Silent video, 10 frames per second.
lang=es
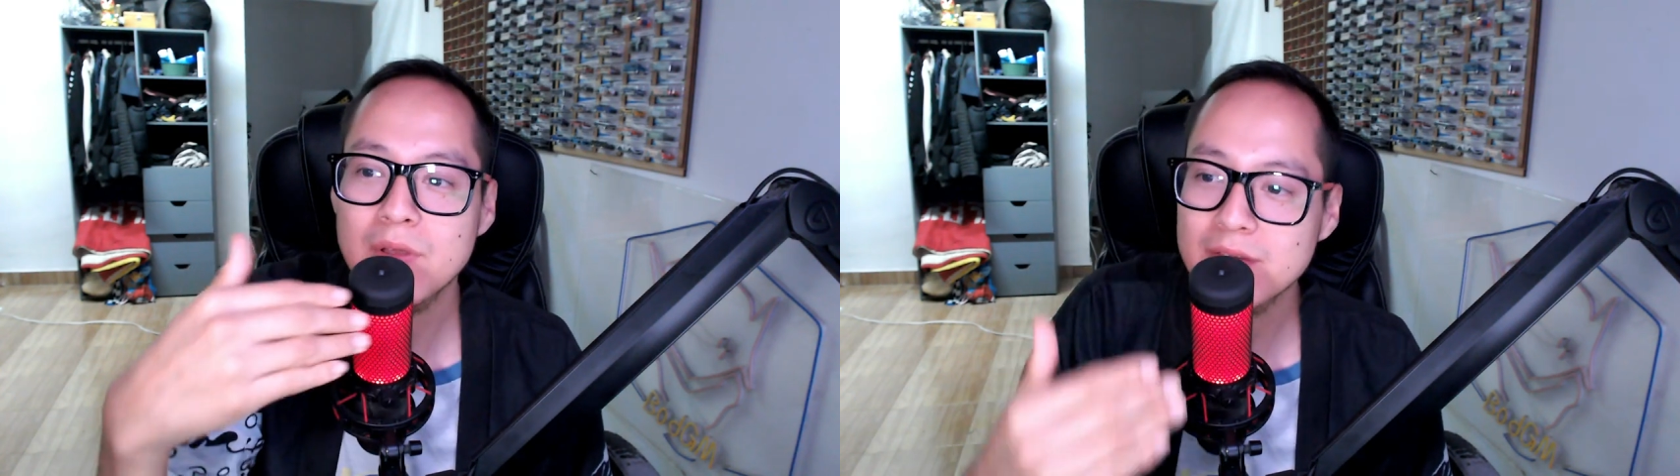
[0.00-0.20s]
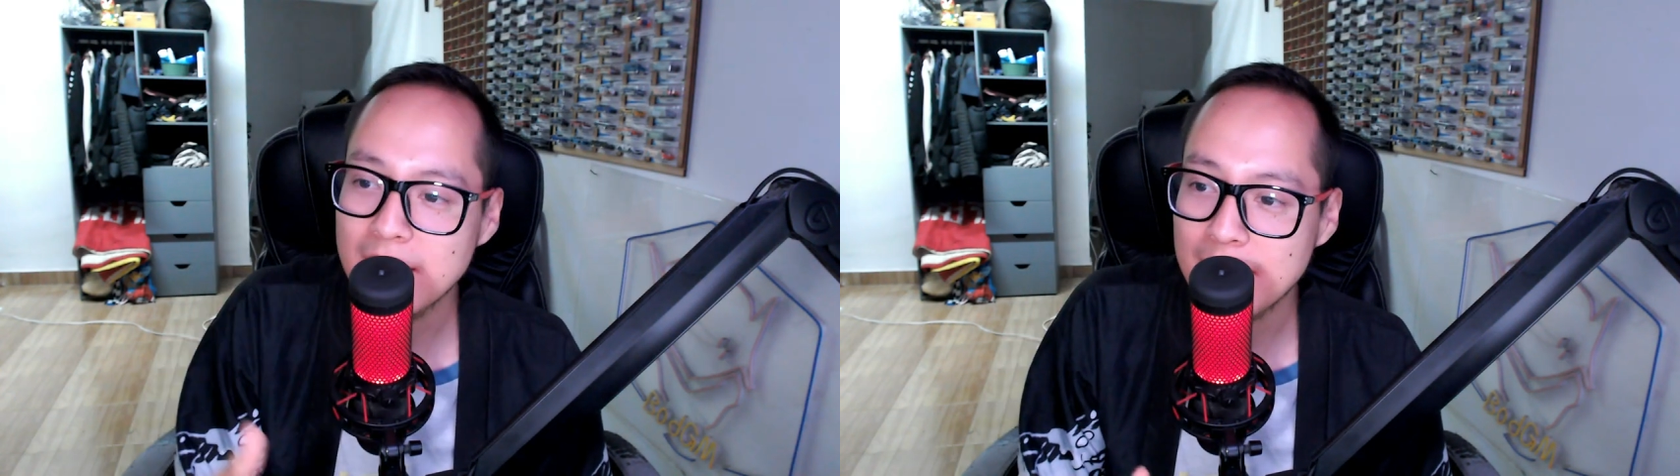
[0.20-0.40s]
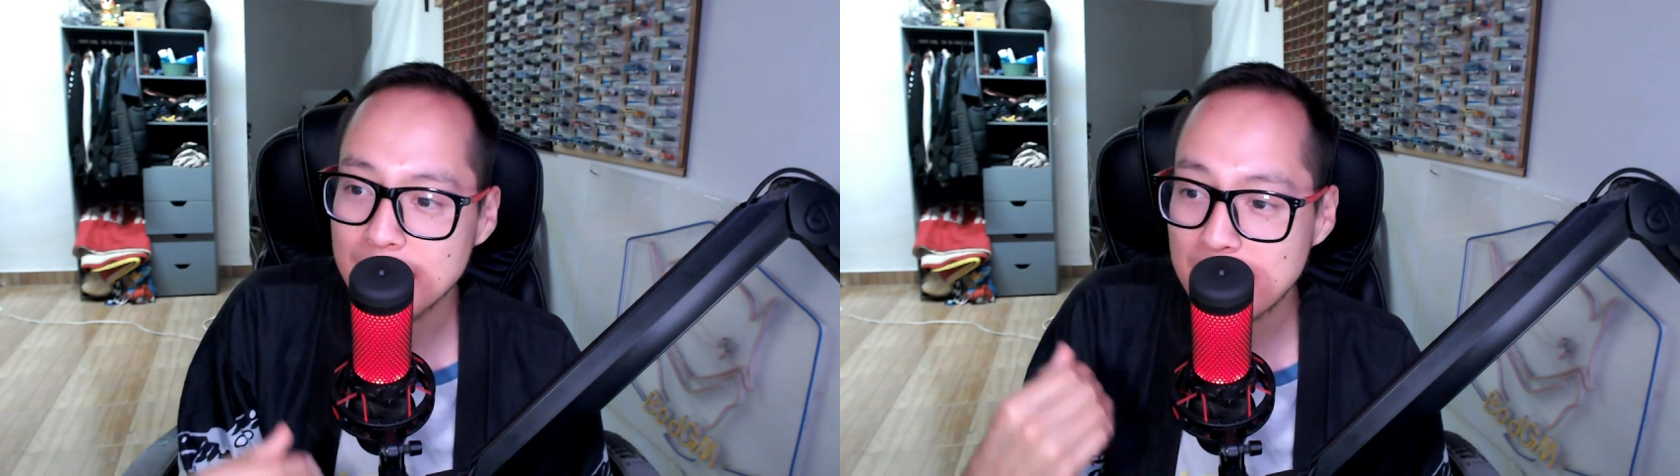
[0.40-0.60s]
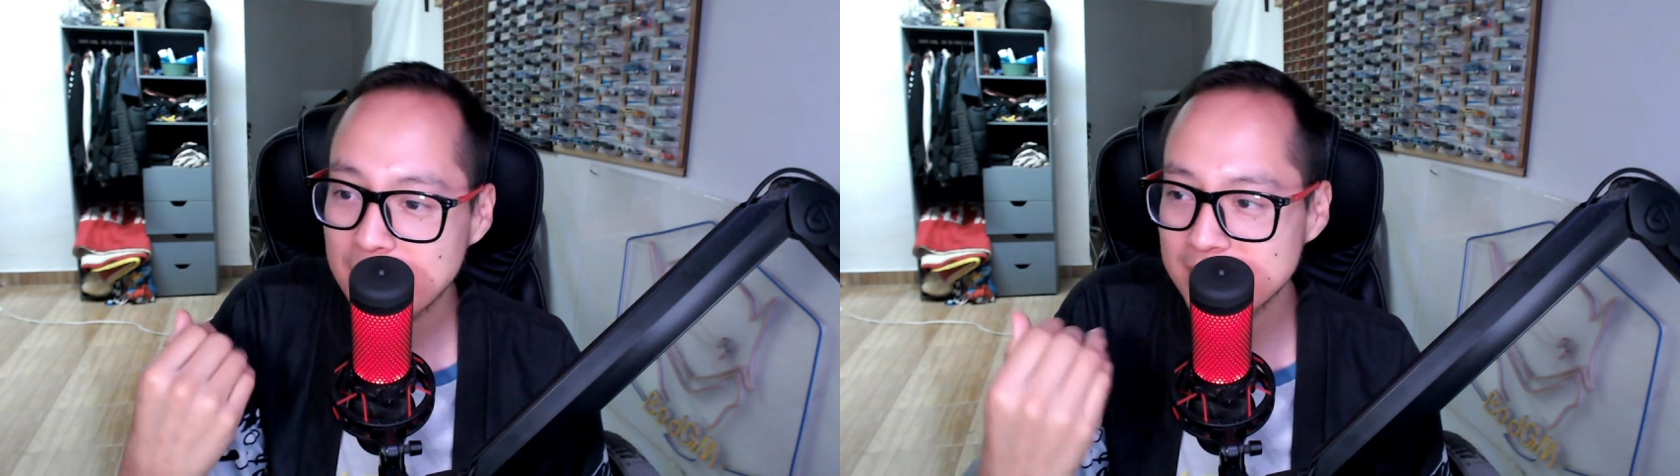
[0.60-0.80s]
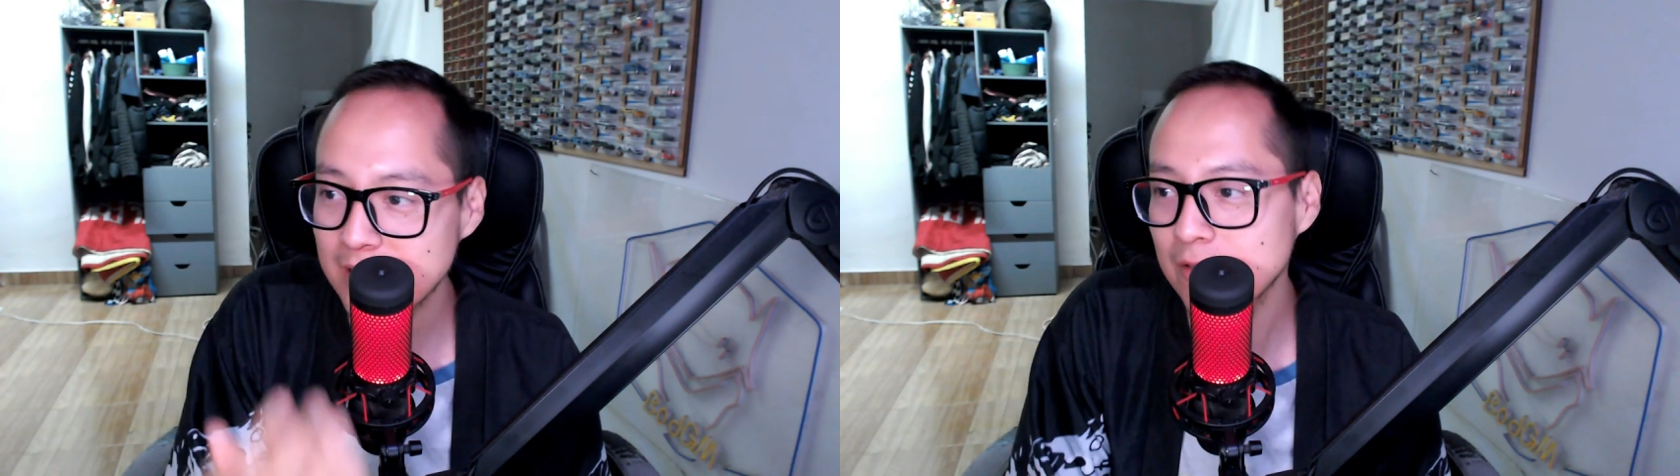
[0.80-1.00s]
pues va a
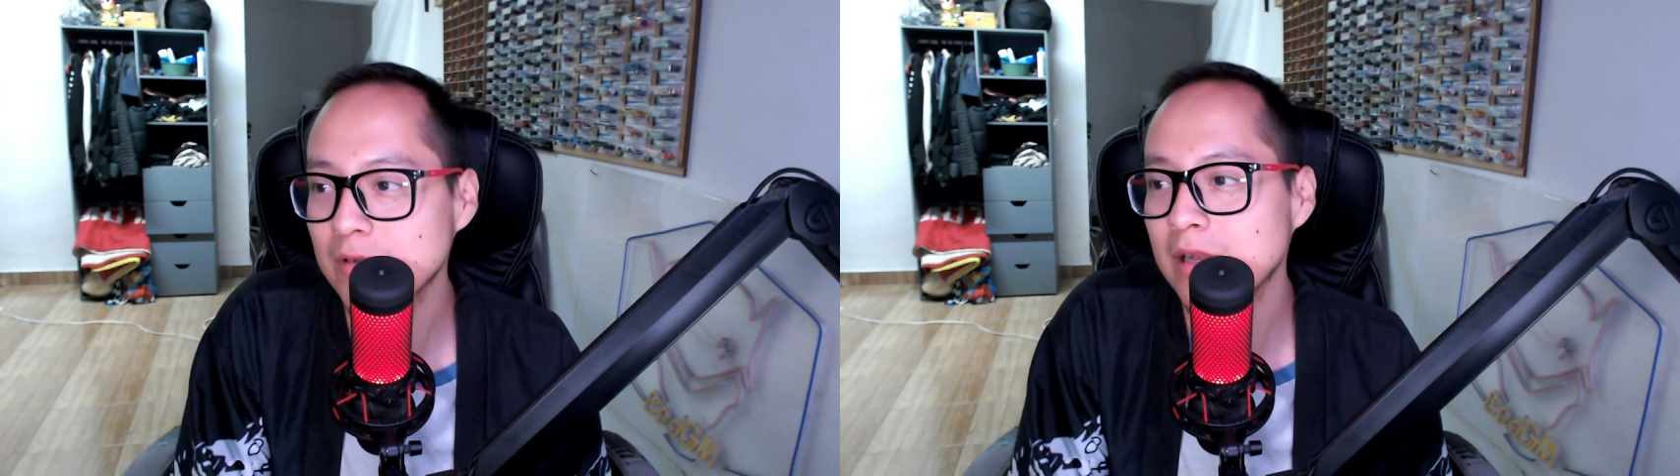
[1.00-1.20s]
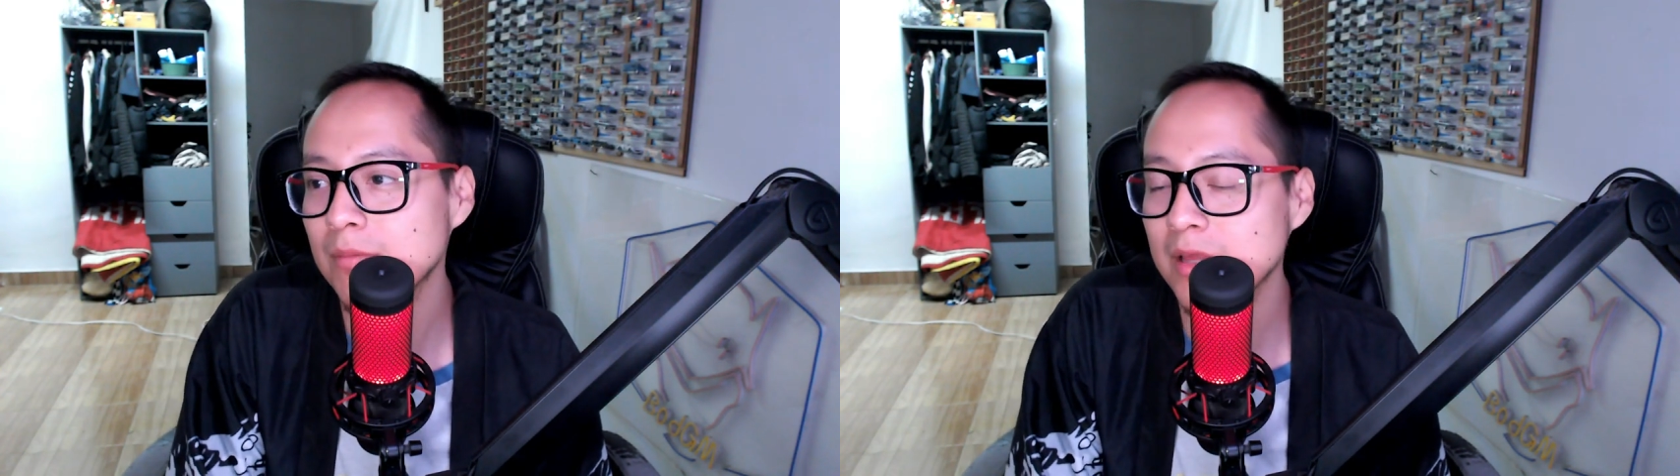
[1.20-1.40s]
pasar algo en el